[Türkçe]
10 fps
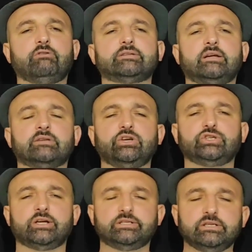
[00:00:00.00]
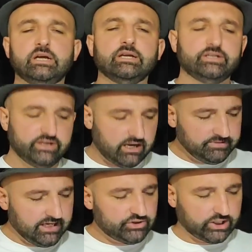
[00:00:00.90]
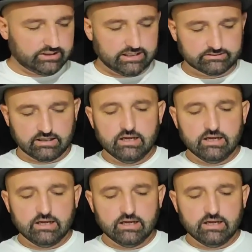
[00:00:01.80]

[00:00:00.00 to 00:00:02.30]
vatandaşları giremeyecekler.